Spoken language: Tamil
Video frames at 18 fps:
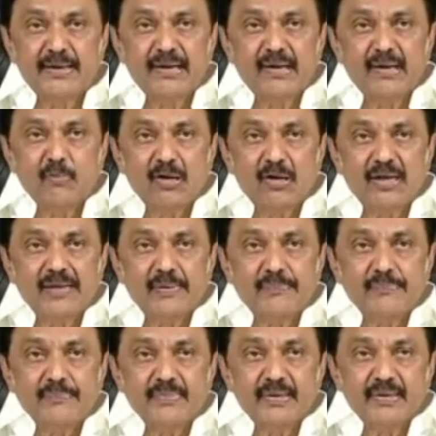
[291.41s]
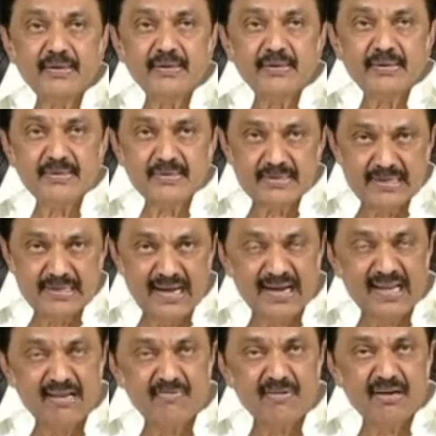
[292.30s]
நீளமுள்ள
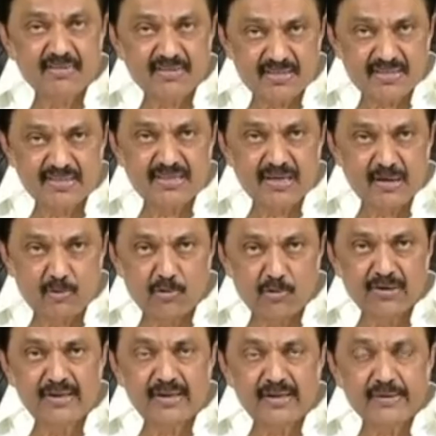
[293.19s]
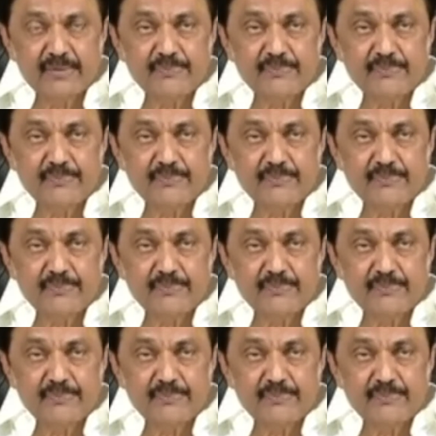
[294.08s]
சாலை வழி வசதியை கொண்டு